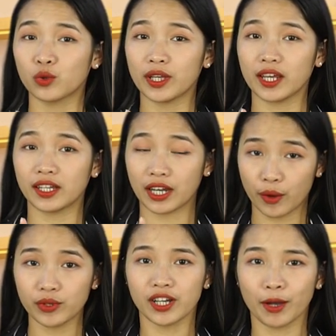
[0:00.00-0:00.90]
Tuy nhiên thì
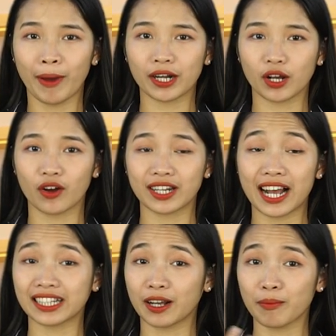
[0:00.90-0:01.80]
nếu như các bạn còn
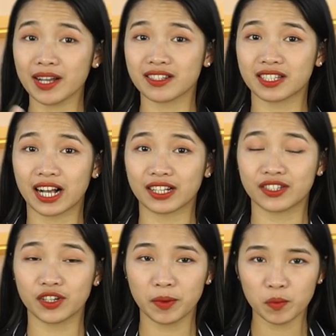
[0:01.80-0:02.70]
đang thắc mắc rằng
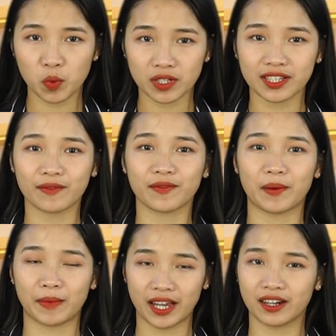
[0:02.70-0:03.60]
chưa biết mua sản
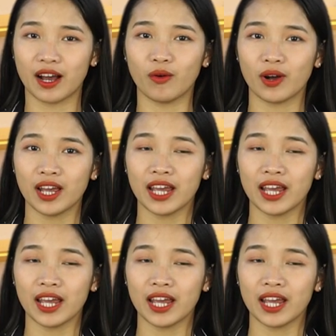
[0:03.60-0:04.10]
phẩm này ở đâu